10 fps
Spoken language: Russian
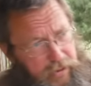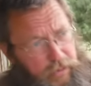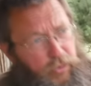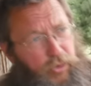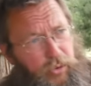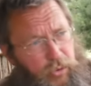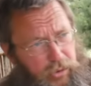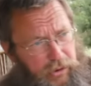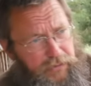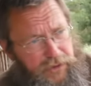
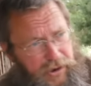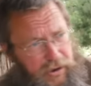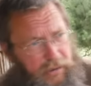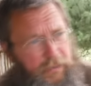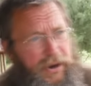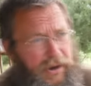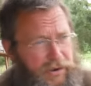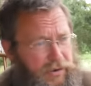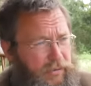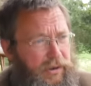Бухло там всякое,
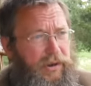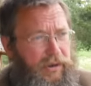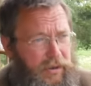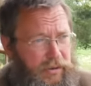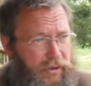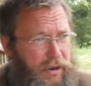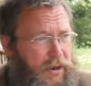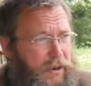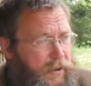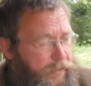пьянство и так далее.
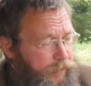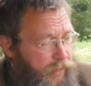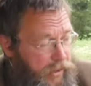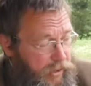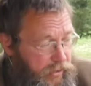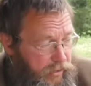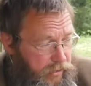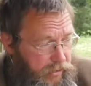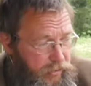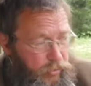И, э,
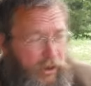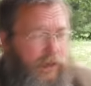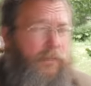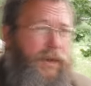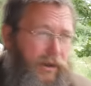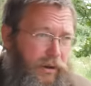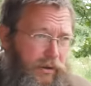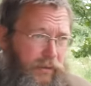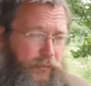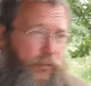но это медленно.